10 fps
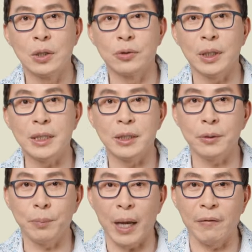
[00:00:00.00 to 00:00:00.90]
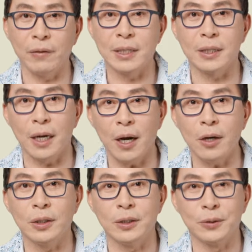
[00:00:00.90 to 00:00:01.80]
所以只有百分之
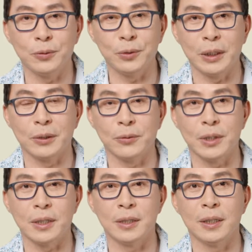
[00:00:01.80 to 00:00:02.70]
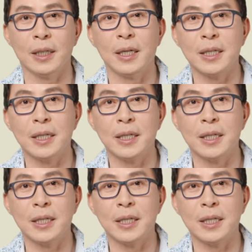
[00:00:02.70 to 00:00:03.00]
二的屋顶公司